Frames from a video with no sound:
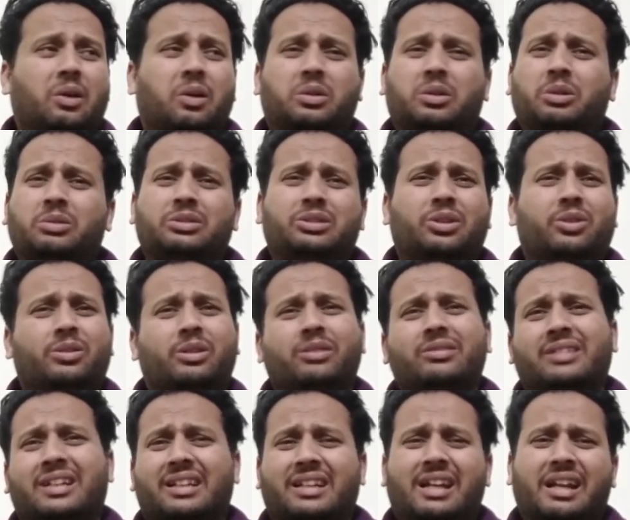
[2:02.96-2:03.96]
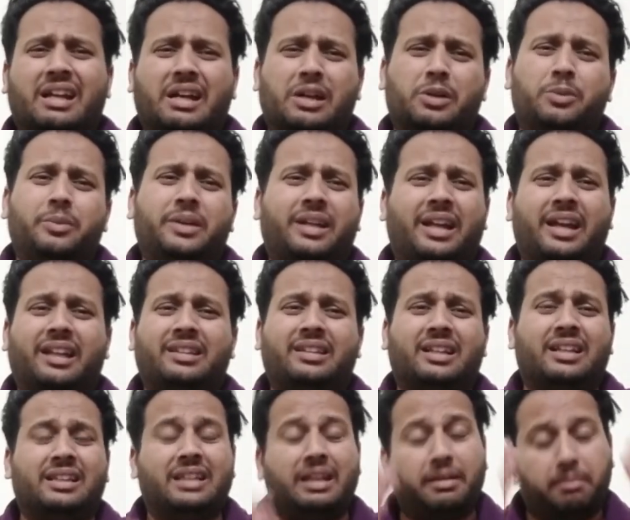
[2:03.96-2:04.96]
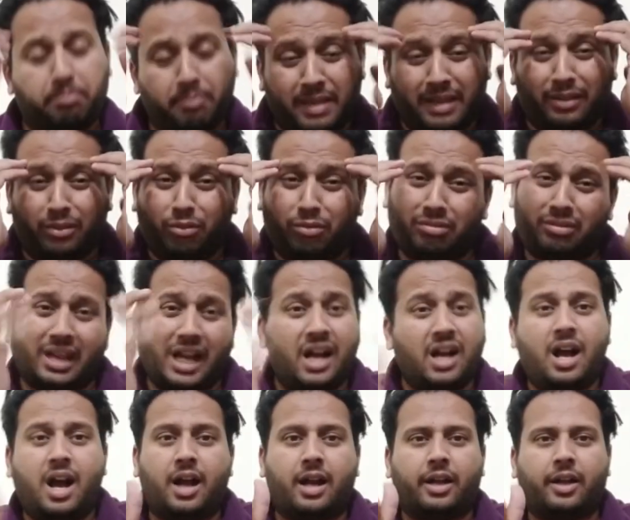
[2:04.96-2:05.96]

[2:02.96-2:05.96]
लॉकडाउन शॉकडाउन करके घरों में कैद कर दिया मैं तो तंग आ